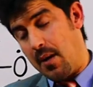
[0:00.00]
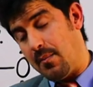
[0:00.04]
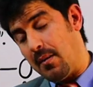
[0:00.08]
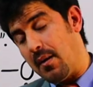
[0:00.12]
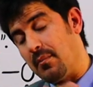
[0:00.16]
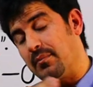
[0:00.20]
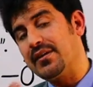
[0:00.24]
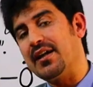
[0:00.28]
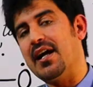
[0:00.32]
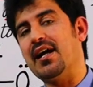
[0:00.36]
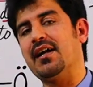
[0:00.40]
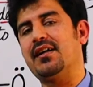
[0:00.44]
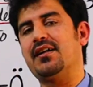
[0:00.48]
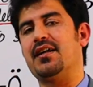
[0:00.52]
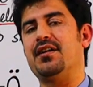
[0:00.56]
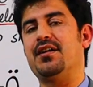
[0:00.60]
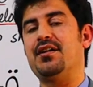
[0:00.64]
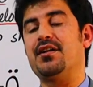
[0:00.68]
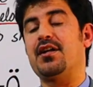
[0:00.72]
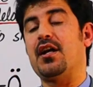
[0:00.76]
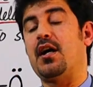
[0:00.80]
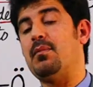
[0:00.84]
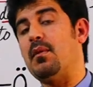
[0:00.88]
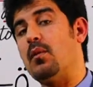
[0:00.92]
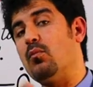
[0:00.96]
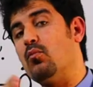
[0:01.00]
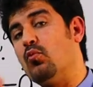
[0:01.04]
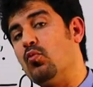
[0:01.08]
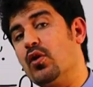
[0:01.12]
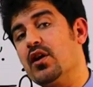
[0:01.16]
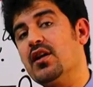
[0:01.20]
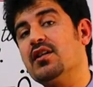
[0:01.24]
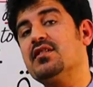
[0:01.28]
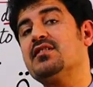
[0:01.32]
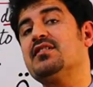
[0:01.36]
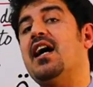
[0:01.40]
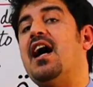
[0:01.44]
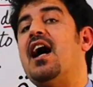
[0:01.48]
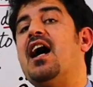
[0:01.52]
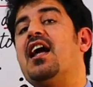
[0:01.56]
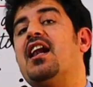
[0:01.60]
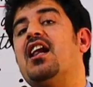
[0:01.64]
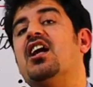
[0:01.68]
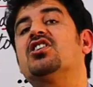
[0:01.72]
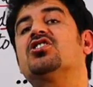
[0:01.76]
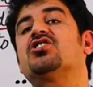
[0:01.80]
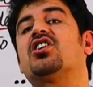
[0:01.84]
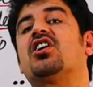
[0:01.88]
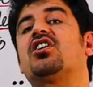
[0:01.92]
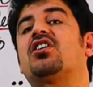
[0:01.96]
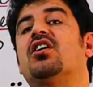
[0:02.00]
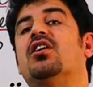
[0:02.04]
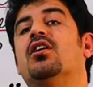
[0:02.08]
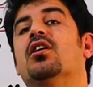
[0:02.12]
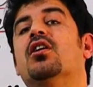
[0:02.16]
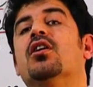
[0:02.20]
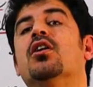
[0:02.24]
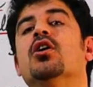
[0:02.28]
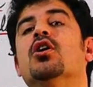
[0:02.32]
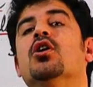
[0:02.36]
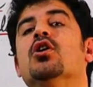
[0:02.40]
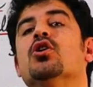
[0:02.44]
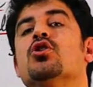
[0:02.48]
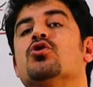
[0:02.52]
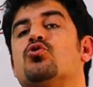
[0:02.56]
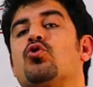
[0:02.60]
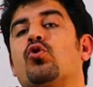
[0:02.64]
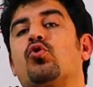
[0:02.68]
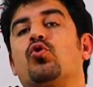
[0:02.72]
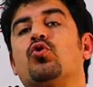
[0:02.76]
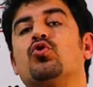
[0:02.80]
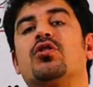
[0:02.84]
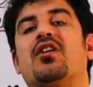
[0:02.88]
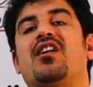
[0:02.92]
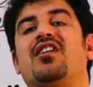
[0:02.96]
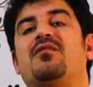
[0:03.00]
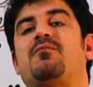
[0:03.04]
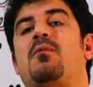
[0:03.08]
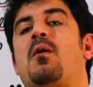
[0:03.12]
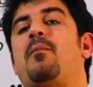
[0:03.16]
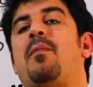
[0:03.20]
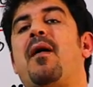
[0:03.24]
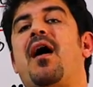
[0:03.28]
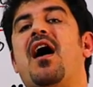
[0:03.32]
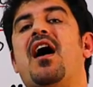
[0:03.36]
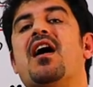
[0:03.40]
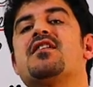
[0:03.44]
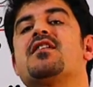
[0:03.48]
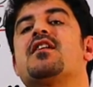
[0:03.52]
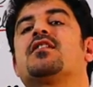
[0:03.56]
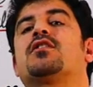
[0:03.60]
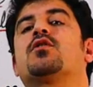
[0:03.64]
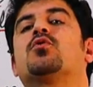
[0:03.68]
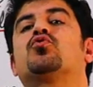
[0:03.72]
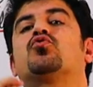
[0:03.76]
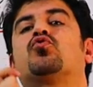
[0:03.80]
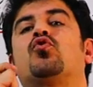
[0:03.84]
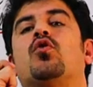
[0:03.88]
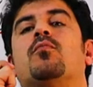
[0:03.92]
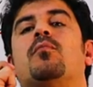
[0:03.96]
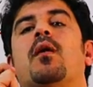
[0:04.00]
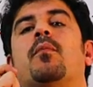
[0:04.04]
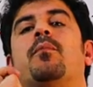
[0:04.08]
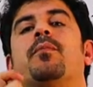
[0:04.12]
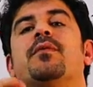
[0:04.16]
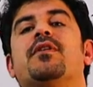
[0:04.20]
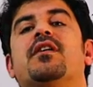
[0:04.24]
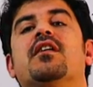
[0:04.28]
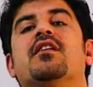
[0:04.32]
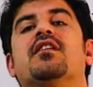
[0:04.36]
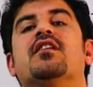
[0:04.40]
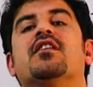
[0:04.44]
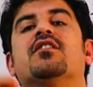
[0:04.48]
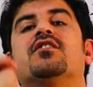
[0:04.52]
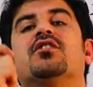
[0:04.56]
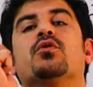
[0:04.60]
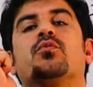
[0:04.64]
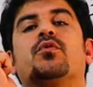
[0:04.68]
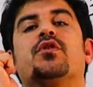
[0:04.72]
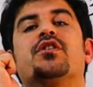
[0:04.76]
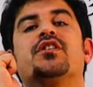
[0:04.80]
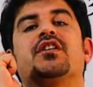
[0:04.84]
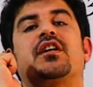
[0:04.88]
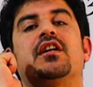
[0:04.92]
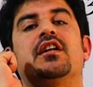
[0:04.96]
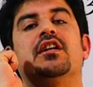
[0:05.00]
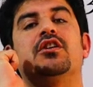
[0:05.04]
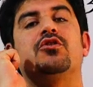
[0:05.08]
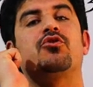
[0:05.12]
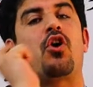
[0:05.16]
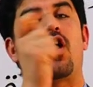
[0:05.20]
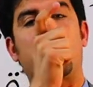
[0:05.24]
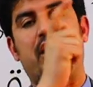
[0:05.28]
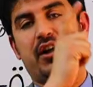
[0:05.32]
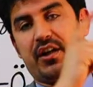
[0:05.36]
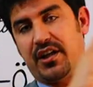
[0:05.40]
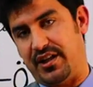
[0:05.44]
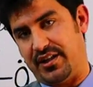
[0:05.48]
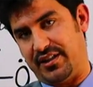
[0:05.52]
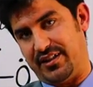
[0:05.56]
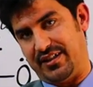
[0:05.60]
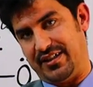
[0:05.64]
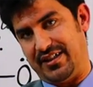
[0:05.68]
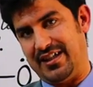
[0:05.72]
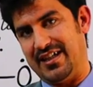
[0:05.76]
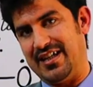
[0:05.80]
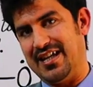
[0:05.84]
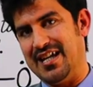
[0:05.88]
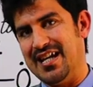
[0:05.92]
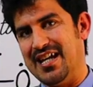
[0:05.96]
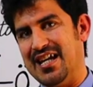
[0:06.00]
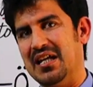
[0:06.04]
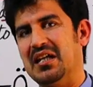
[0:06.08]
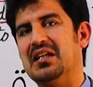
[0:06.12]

अब हम क्या करेंगे अब हम वही सारे शक्ल जो कुदरत में पाए जाते हैं उसको हम अपने लिए थियोरेटिकली ड्रॉ करेंगे